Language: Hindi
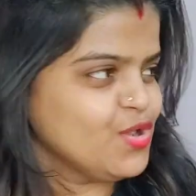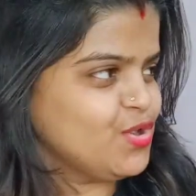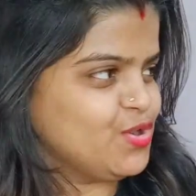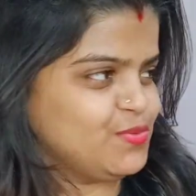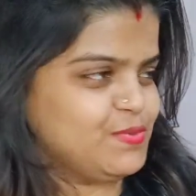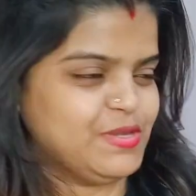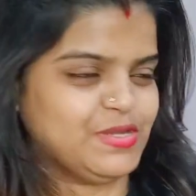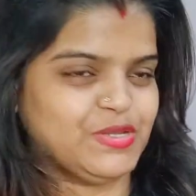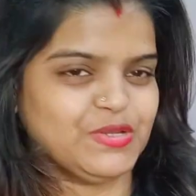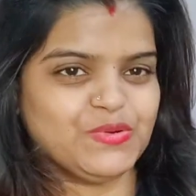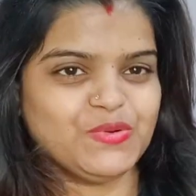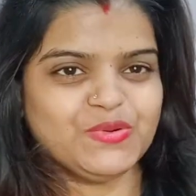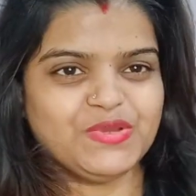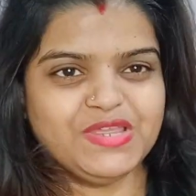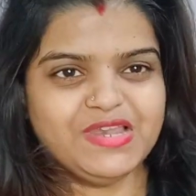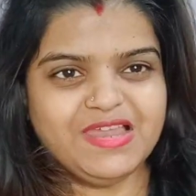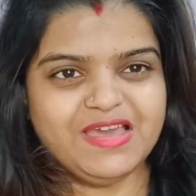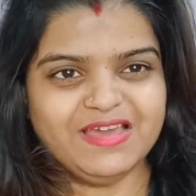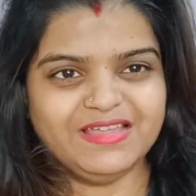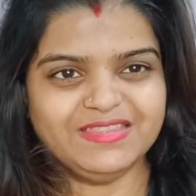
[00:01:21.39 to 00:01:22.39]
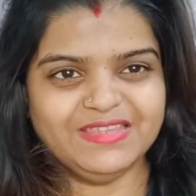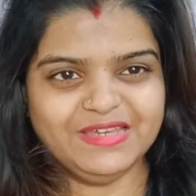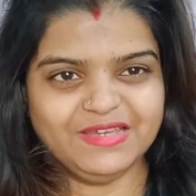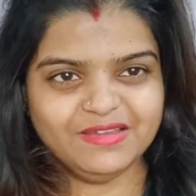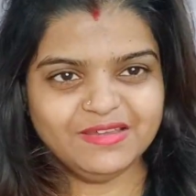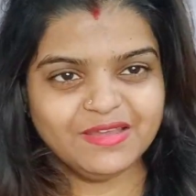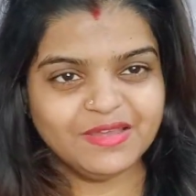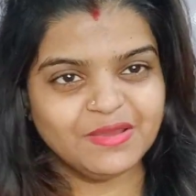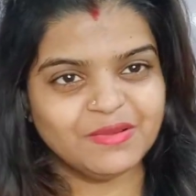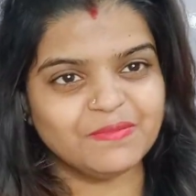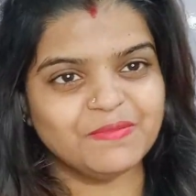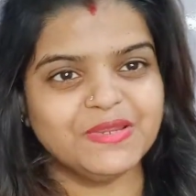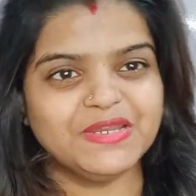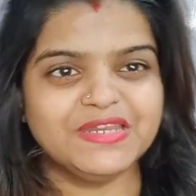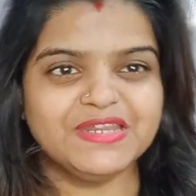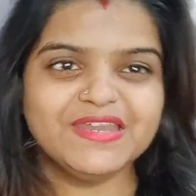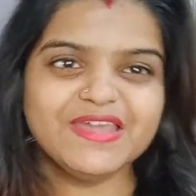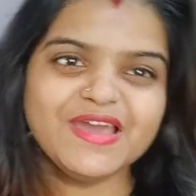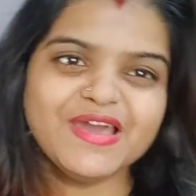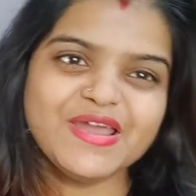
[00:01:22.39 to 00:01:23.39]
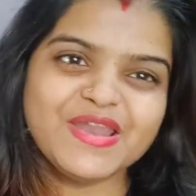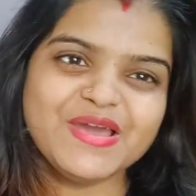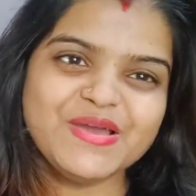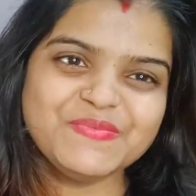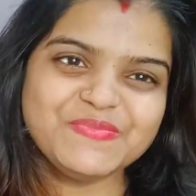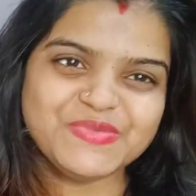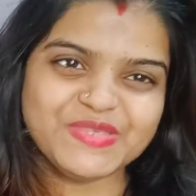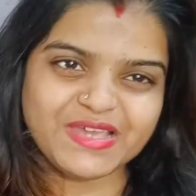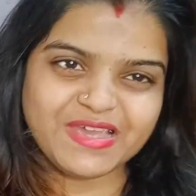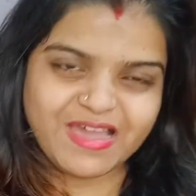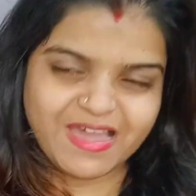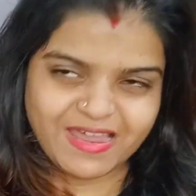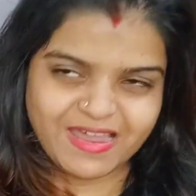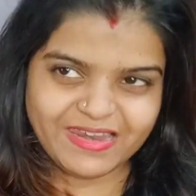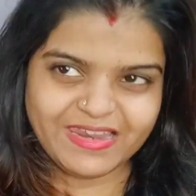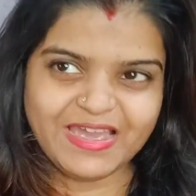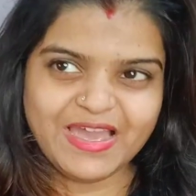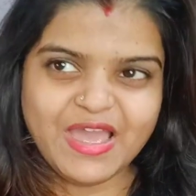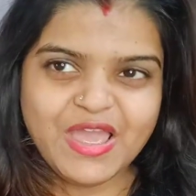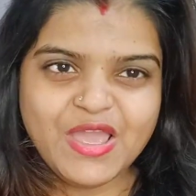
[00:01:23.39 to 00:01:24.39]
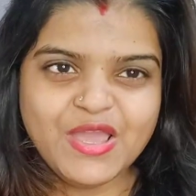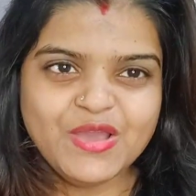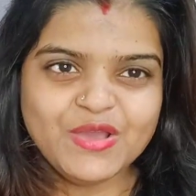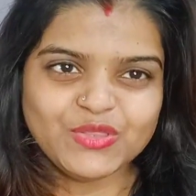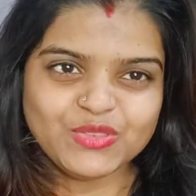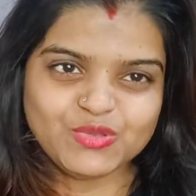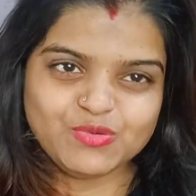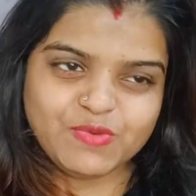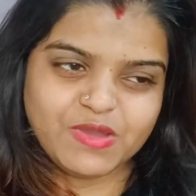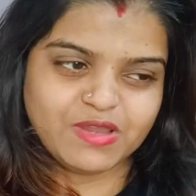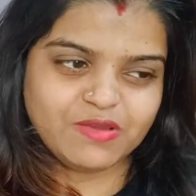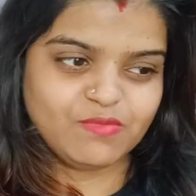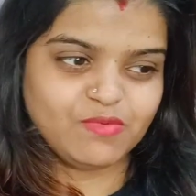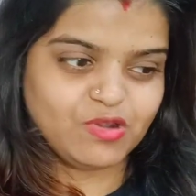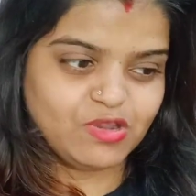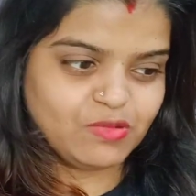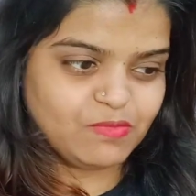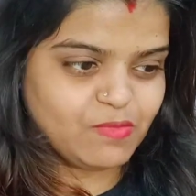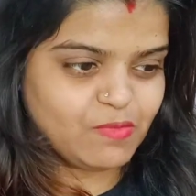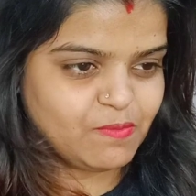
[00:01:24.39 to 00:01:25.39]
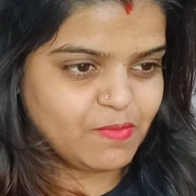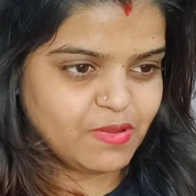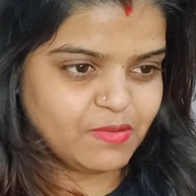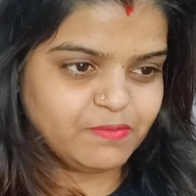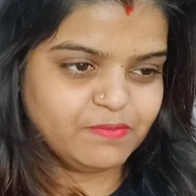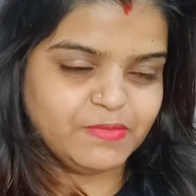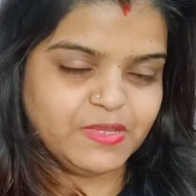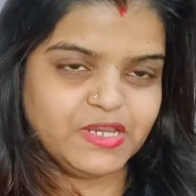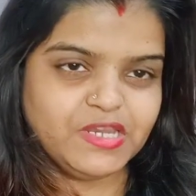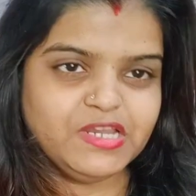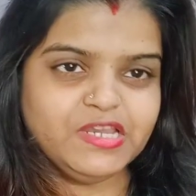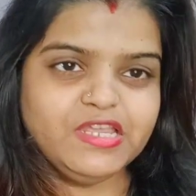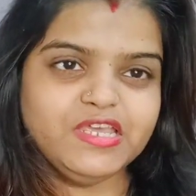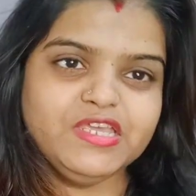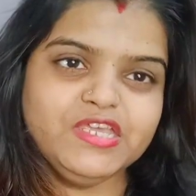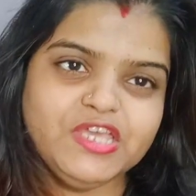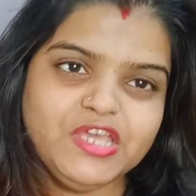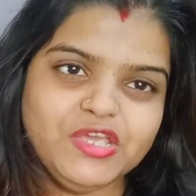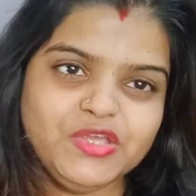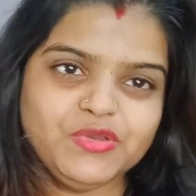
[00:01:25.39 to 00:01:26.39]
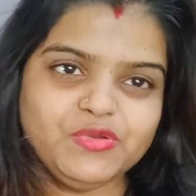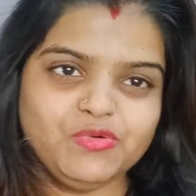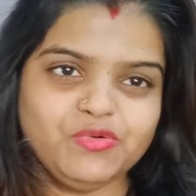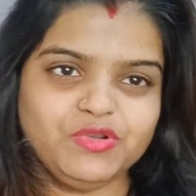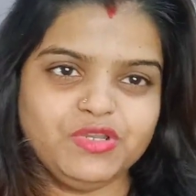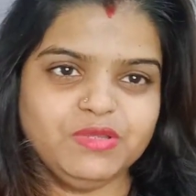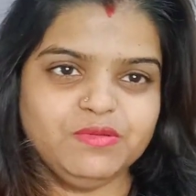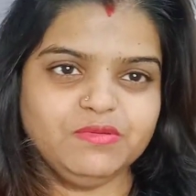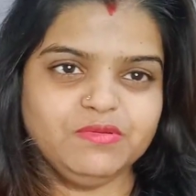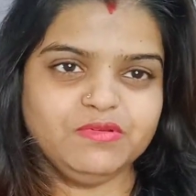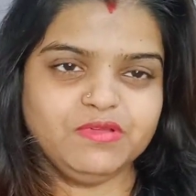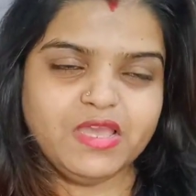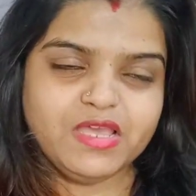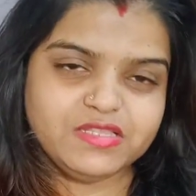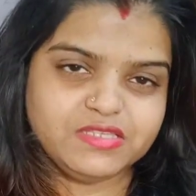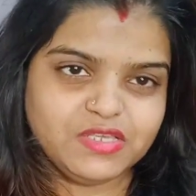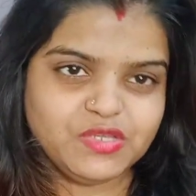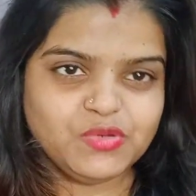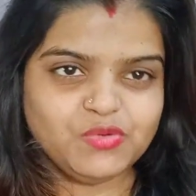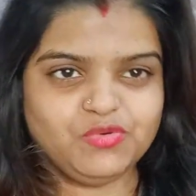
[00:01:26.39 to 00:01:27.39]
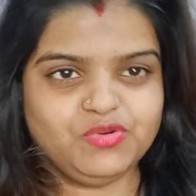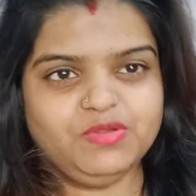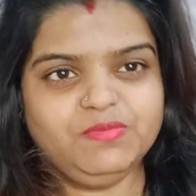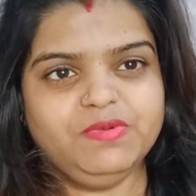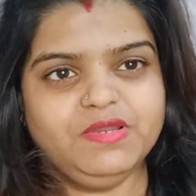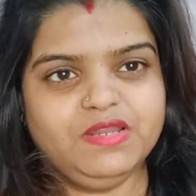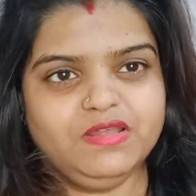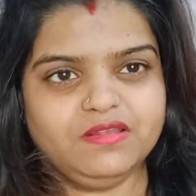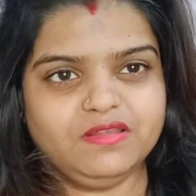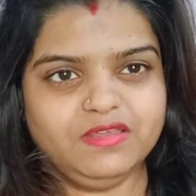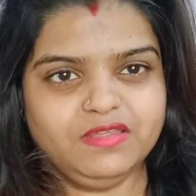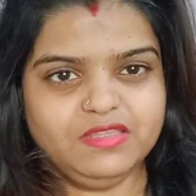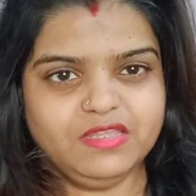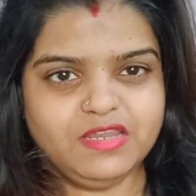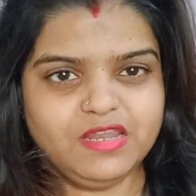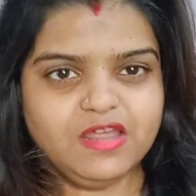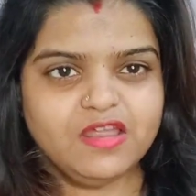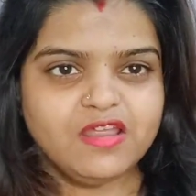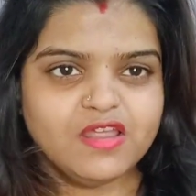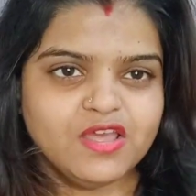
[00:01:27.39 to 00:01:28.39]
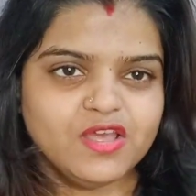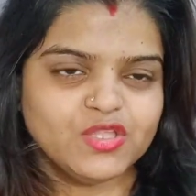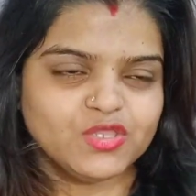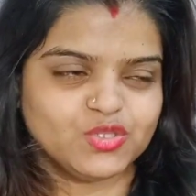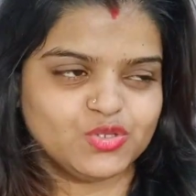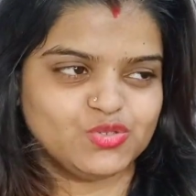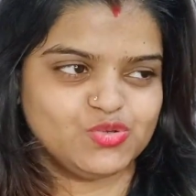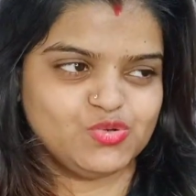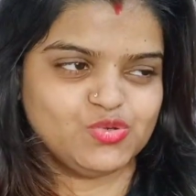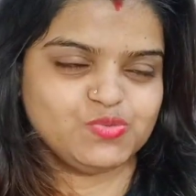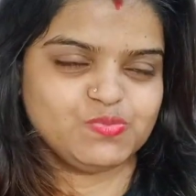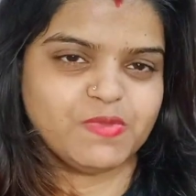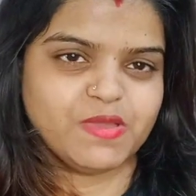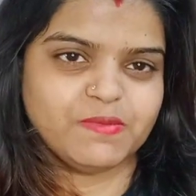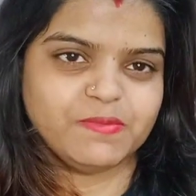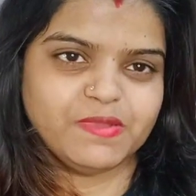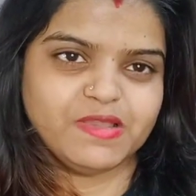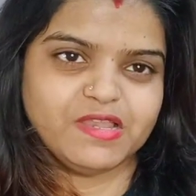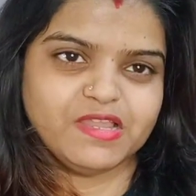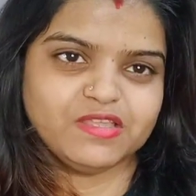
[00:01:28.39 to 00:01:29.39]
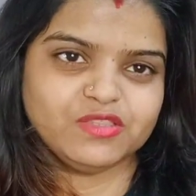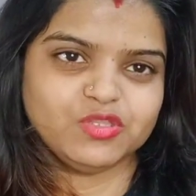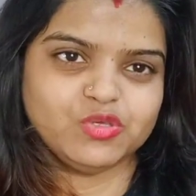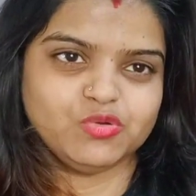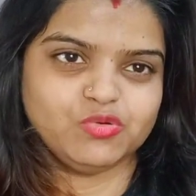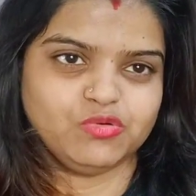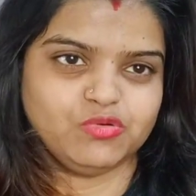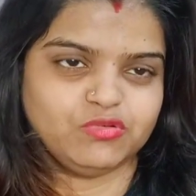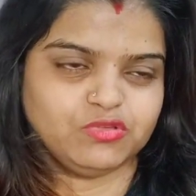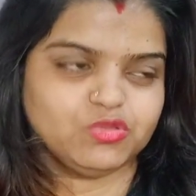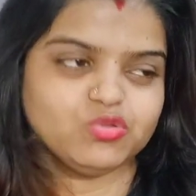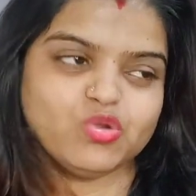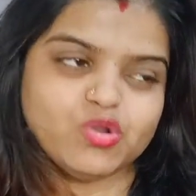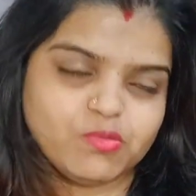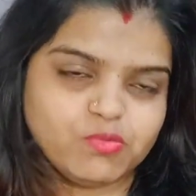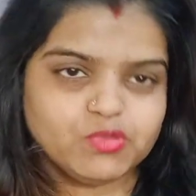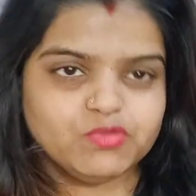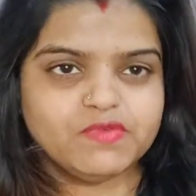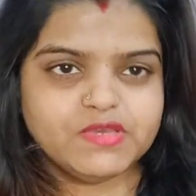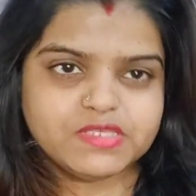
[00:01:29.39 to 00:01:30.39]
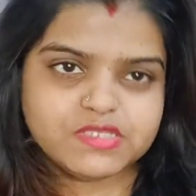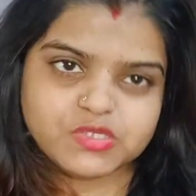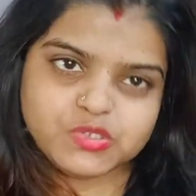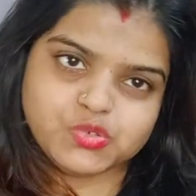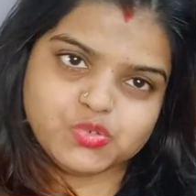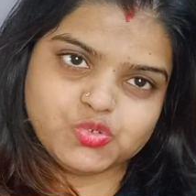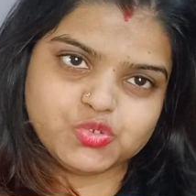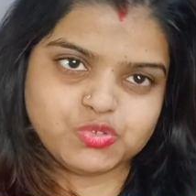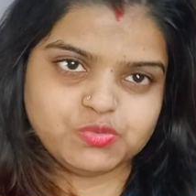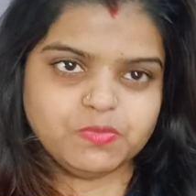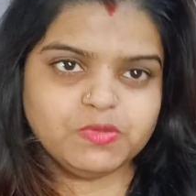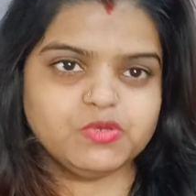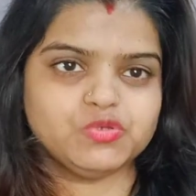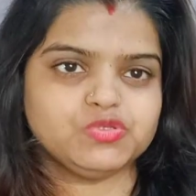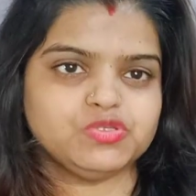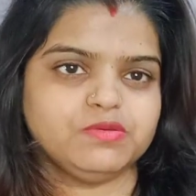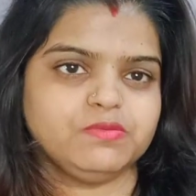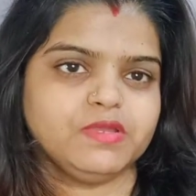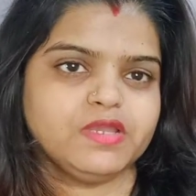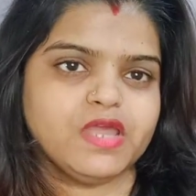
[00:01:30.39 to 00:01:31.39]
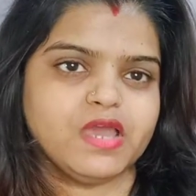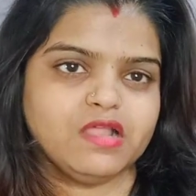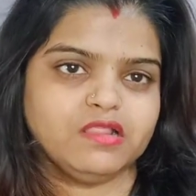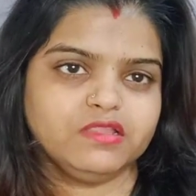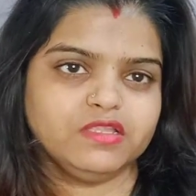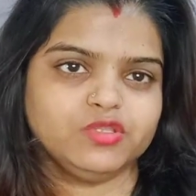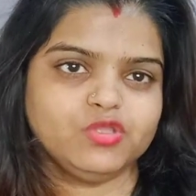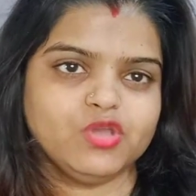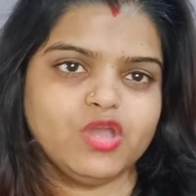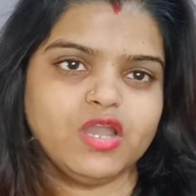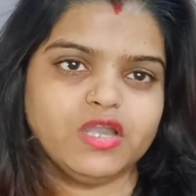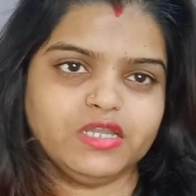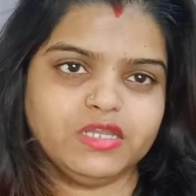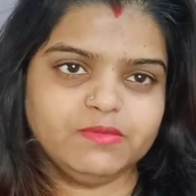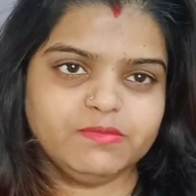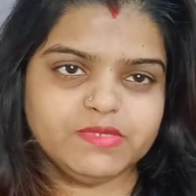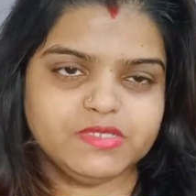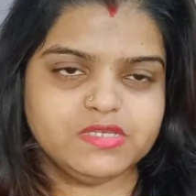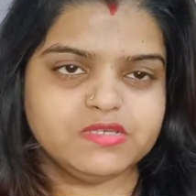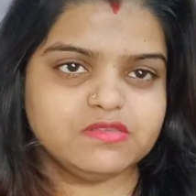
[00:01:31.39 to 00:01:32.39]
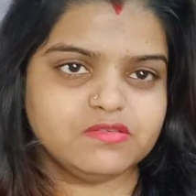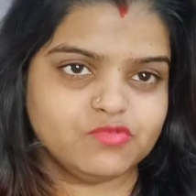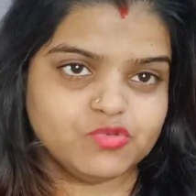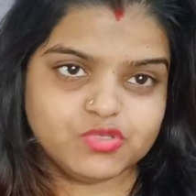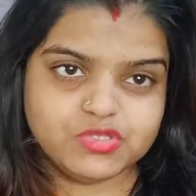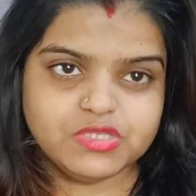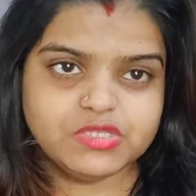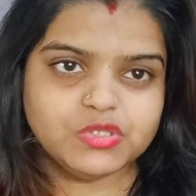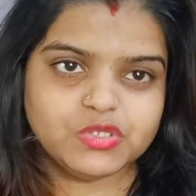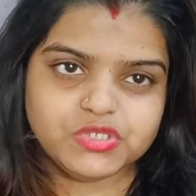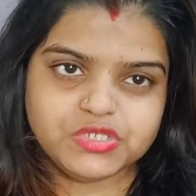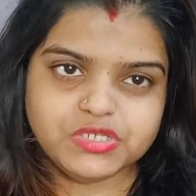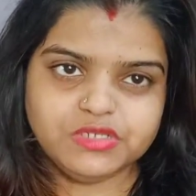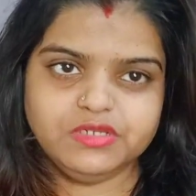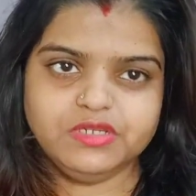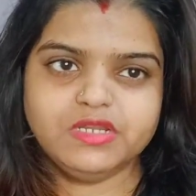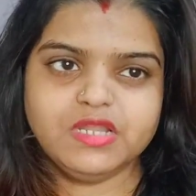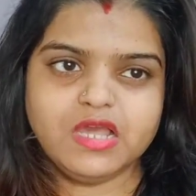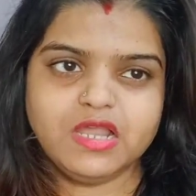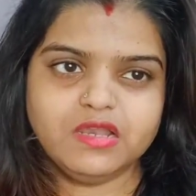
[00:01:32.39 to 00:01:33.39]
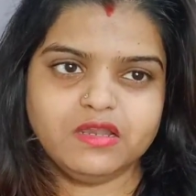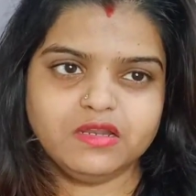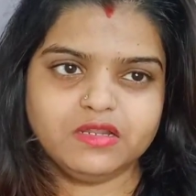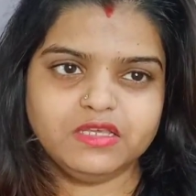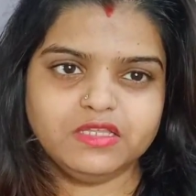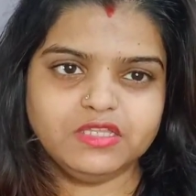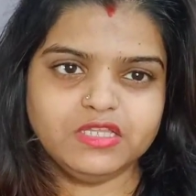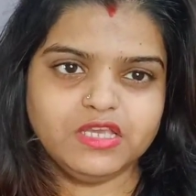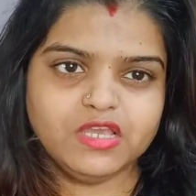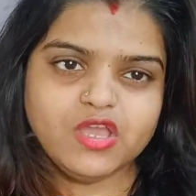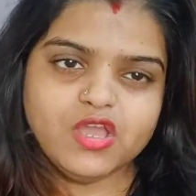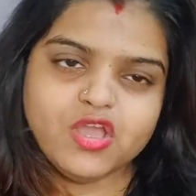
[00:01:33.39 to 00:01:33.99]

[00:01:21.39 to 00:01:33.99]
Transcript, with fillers: और बेटे को खिला दिया बेटे ने आराम से खा लिया दोबारा बोला मम्मा मेरे लिए यही रोटी ऐसे ही रोटी बना के देना तो जूस मैं पी लेती हूँ थोड़ा बहुत वैसे जूस भी उसी में डाल देती हूँ आटे में जैसे उस दिन तो चीनी डाल रखी थी